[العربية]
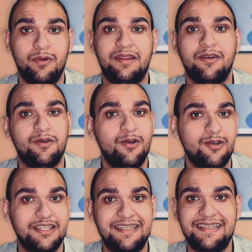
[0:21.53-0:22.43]

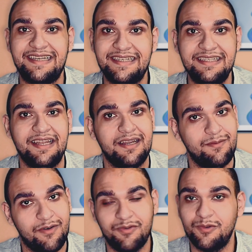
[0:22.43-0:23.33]
والتكنولوجيز الجديده اللي
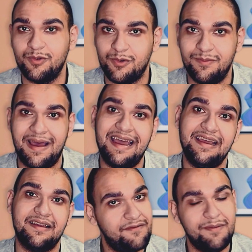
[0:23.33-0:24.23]
المفروض تكون
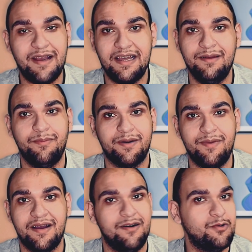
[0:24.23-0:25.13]
معاك في مجال
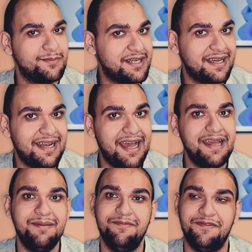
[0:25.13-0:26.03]
البرمجه وبشكل
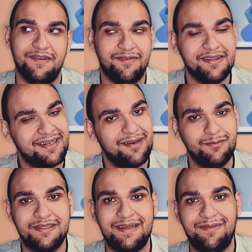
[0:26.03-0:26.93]
عام في الفتره
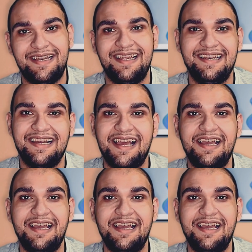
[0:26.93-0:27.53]
المستقبليه اللي